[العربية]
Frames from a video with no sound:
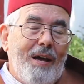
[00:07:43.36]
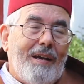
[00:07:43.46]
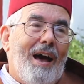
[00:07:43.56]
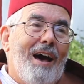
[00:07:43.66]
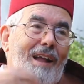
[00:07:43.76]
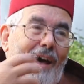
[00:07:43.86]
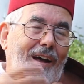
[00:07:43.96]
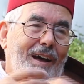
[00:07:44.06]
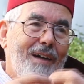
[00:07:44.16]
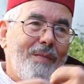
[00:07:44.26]
هناك
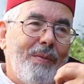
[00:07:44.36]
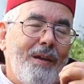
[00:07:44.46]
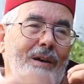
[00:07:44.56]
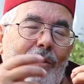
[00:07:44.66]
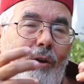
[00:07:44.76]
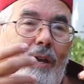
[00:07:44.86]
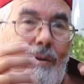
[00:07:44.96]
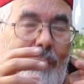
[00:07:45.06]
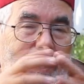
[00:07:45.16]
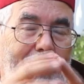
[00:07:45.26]
علاقة
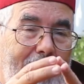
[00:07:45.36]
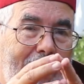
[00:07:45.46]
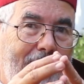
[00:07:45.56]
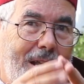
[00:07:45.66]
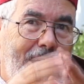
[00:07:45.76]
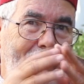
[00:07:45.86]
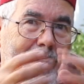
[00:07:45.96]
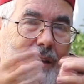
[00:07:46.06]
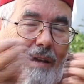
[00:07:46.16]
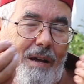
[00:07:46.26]
روحية ولذلك هذا
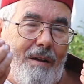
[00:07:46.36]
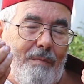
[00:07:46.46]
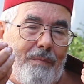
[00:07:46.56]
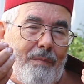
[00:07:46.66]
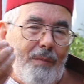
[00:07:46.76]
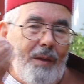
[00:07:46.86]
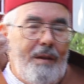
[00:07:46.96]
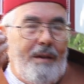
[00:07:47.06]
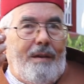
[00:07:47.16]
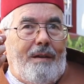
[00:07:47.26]
هذا
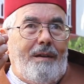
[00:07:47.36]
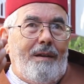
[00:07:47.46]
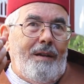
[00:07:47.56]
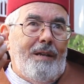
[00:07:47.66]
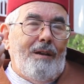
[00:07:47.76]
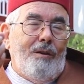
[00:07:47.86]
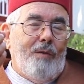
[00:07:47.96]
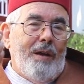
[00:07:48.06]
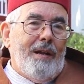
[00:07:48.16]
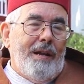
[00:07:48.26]
يعني
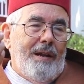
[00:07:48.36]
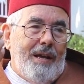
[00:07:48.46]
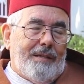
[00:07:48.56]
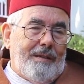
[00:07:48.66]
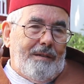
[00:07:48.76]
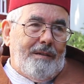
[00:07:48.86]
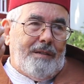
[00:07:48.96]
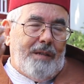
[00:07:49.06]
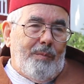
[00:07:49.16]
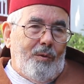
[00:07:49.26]
لو ان الناس
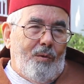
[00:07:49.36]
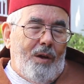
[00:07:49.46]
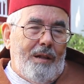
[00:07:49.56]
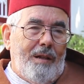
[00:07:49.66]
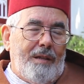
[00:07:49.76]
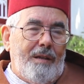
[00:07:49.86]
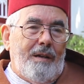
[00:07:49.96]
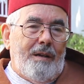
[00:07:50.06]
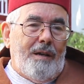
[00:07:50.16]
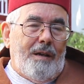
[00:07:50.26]
ينتبهوا هاد
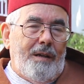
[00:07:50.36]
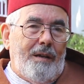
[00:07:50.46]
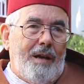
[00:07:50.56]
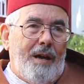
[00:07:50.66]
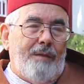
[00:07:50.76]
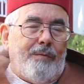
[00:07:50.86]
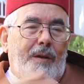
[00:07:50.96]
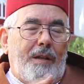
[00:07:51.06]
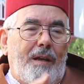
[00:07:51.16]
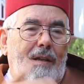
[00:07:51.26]
الذين يعني الان في
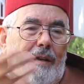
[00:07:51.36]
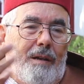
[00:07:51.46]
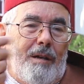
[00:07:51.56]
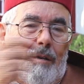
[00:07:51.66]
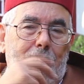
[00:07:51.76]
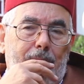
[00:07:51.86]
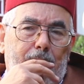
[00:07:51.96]
قضيه ديال